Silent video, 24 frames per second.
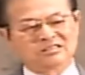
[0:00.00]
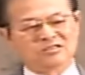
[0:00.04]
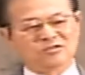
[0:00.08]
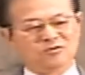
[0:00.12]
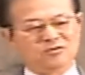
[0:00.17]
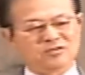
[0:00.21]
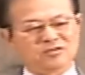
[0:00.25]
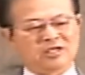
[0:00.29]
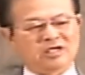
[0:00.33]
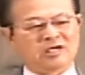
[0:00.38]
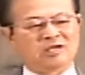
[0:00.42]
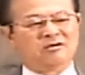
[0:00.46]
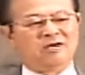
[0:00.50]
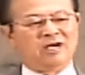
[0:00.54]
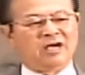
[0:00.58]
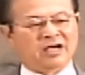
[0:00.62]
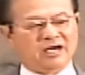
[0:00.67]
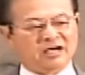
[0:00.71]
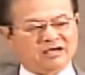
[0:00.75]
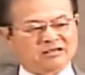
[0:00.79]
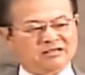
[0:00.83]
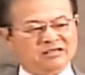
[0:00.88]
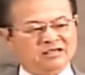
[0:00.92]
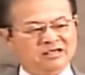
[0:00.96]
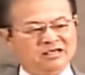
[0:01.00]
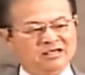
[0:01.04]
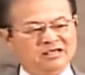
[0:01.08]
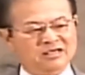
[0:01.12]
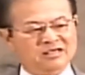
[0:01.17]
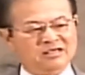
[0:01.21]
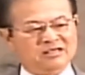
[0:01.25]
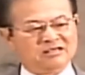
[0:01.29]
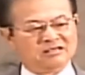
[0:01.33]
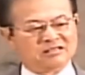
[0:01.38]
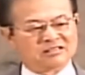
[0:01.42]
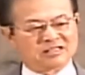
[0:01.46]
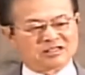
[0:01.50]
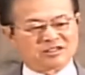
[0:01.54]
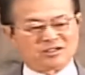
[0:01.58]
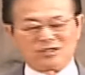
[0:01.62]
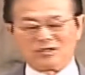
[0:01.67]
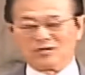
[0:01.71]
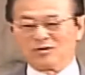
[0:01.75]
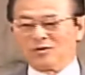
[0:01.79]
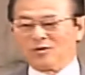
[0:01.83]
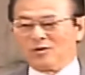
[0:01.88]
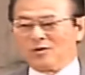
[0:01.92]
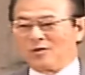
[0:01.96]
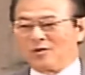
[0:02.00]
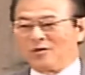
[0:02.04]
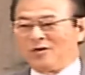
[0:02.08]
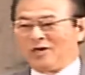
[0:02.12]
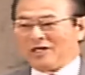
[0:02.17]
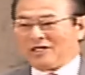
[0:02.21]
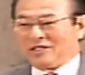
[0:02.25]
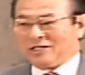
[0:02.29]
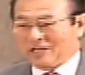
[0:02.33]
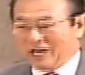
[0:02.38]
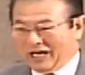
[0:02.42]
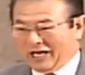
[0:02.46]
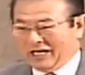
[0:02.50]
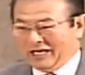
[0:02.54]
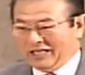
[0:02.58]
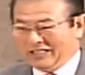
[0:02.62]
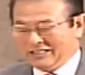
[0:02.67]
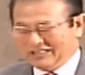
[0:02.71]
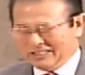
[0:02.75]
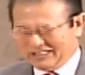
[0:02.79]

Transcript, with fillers: トンネルは明るい。私の心は暗い。